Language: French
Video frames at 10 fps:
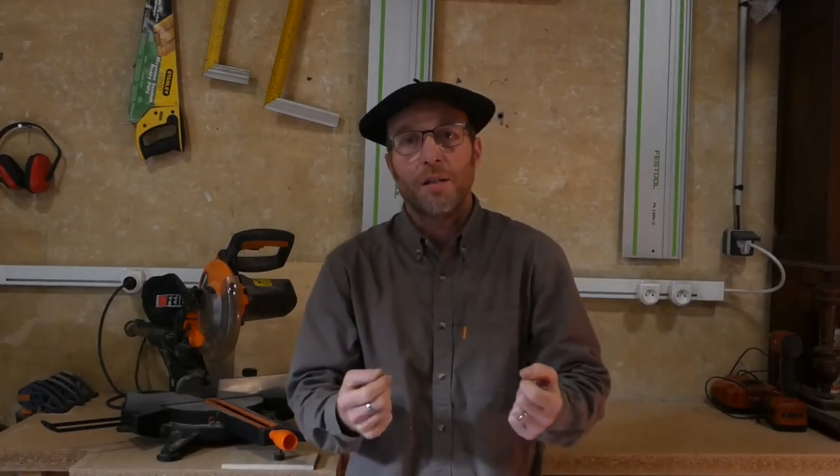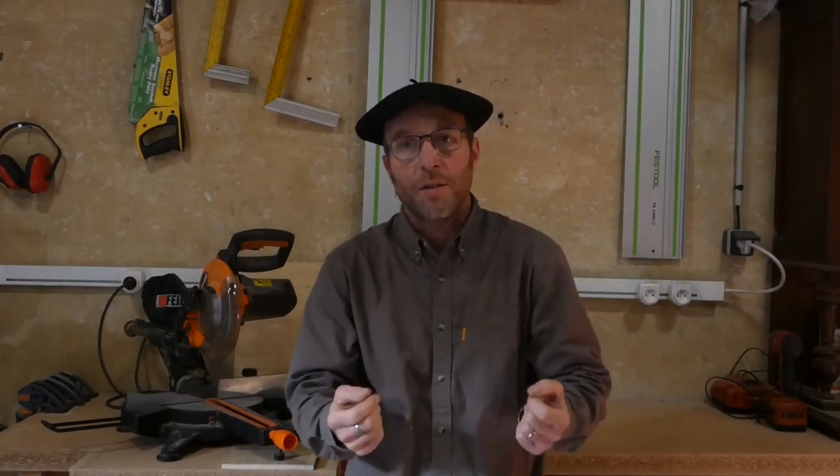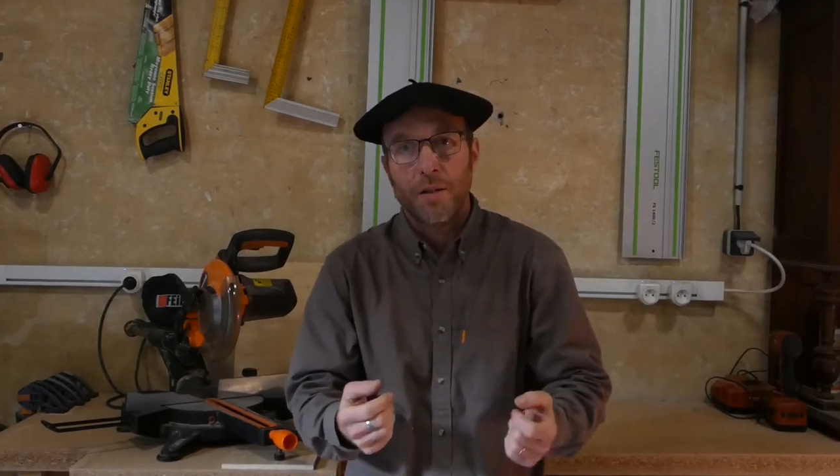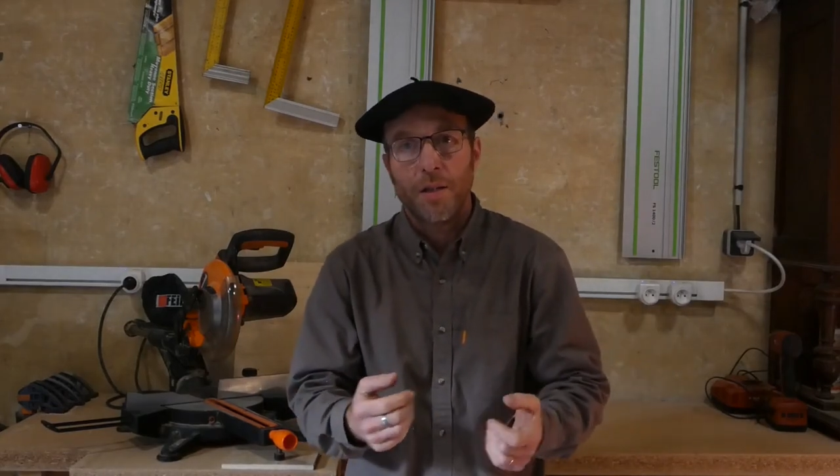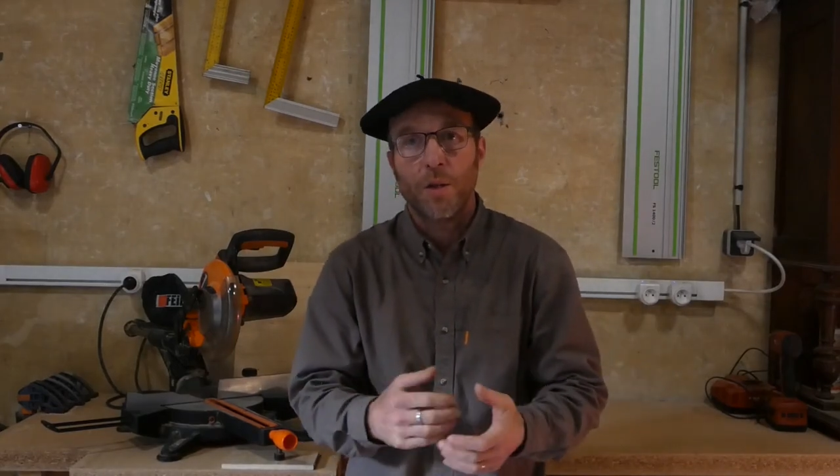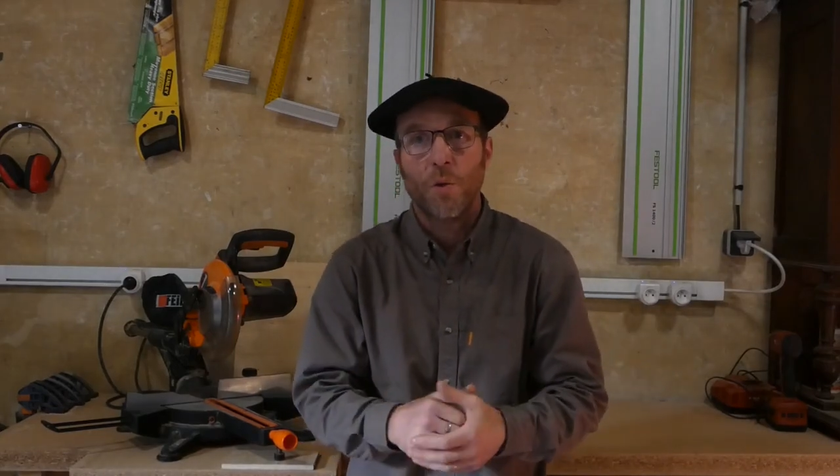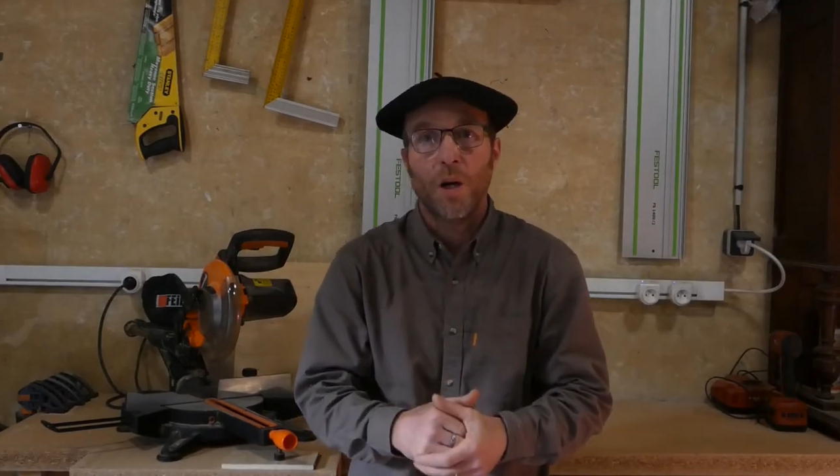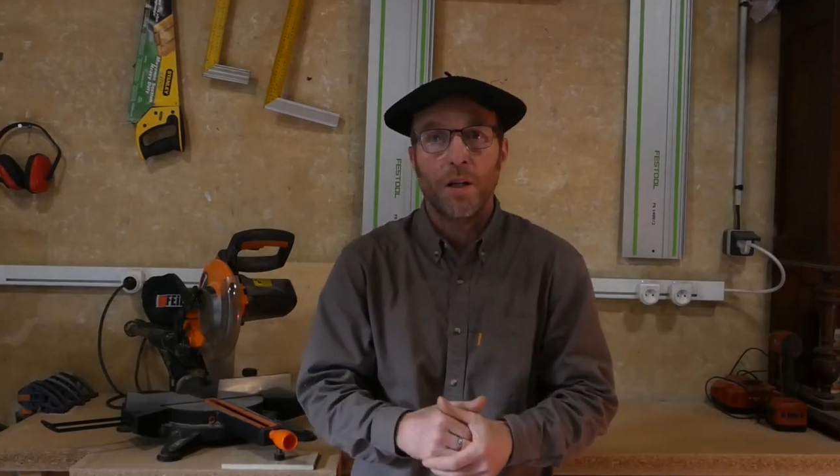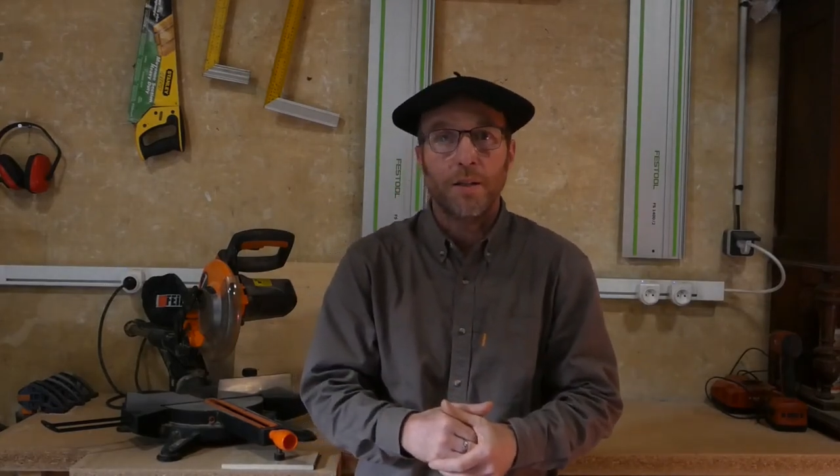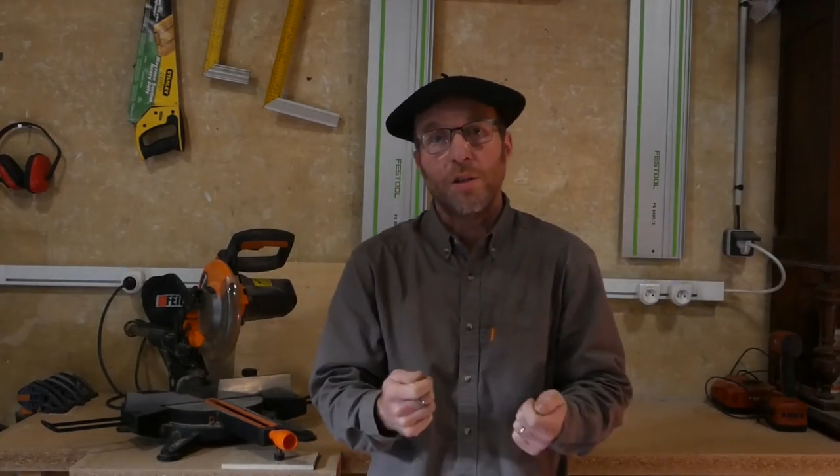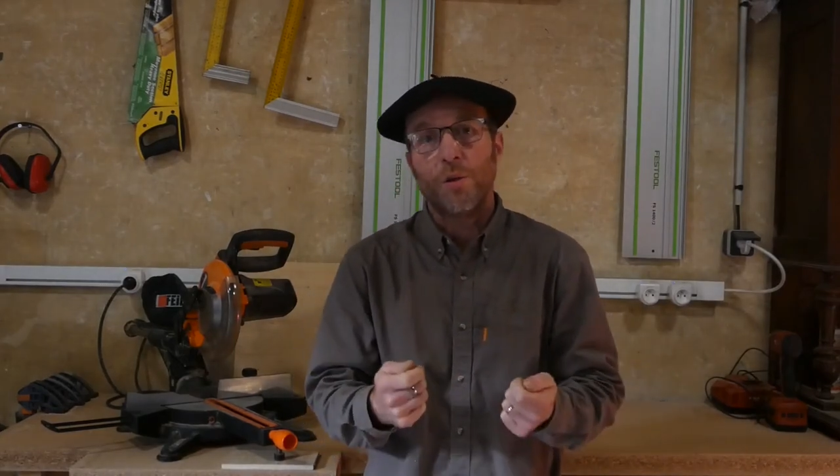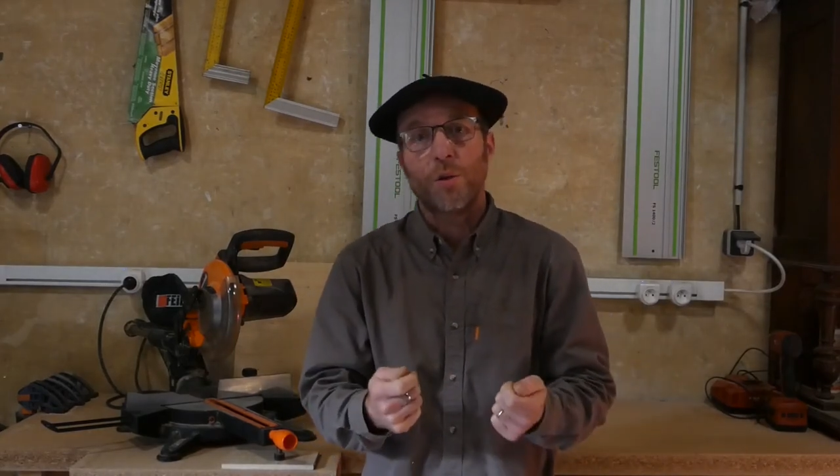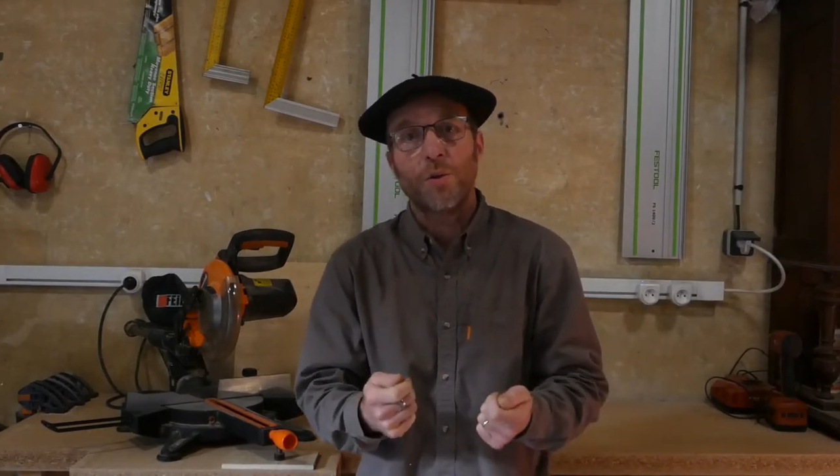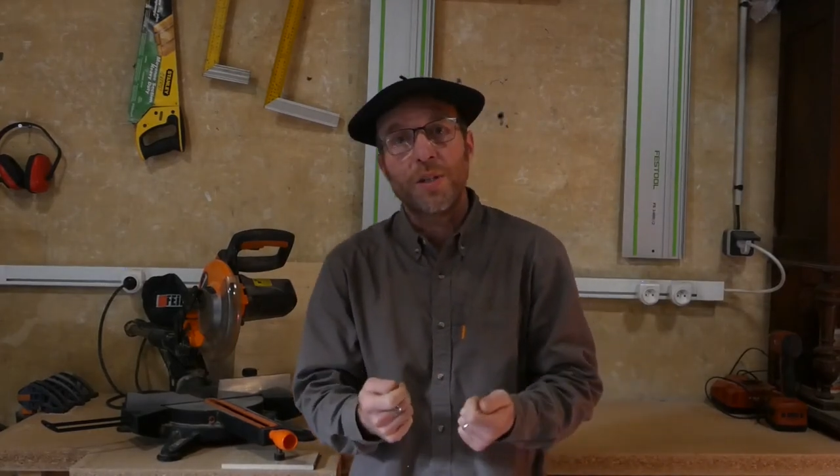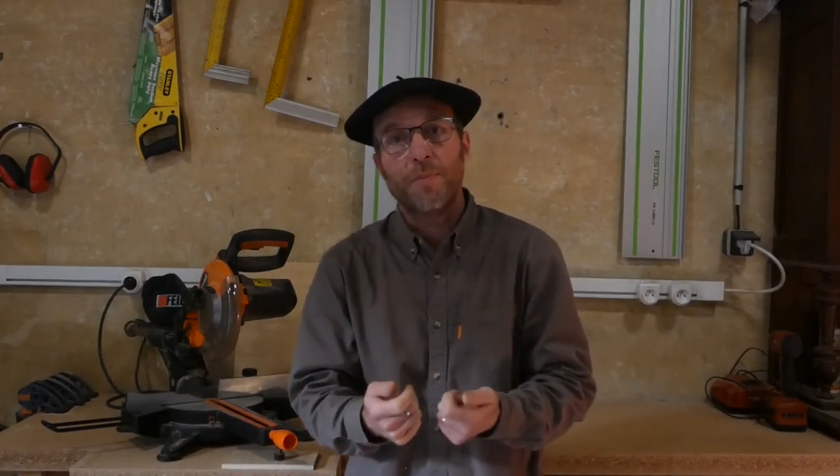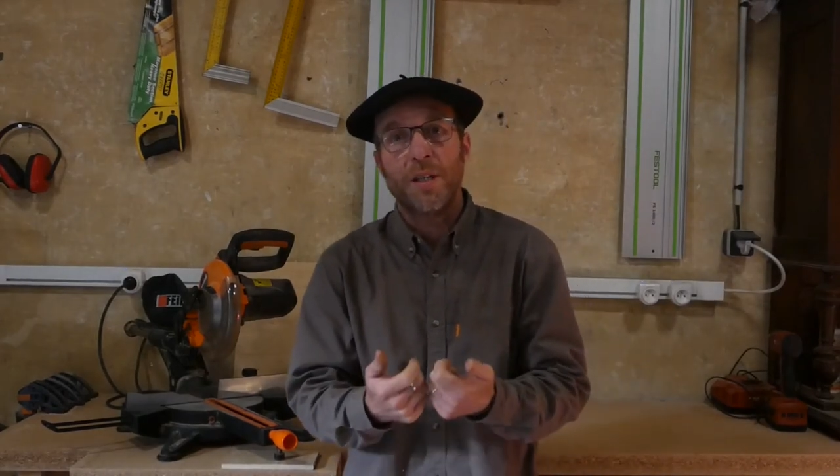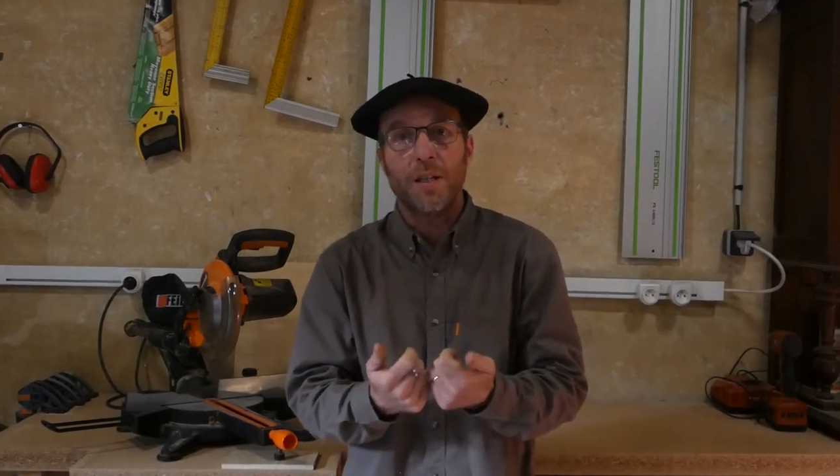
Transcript: c'est quoi Le concept